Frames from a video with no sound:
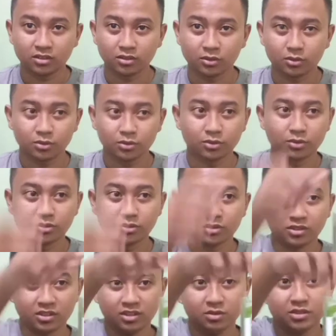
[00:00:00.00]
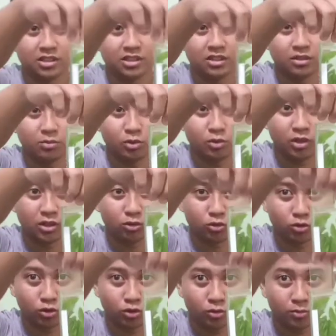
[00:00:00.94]
Tuh. Ini bisa dibuka
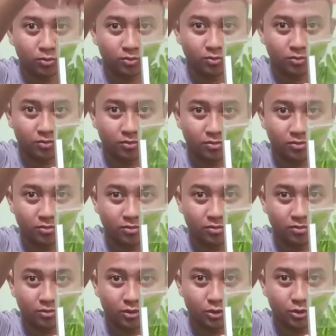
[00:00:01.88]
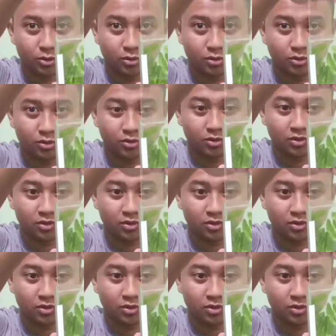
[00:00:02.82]
tutup. Tuh.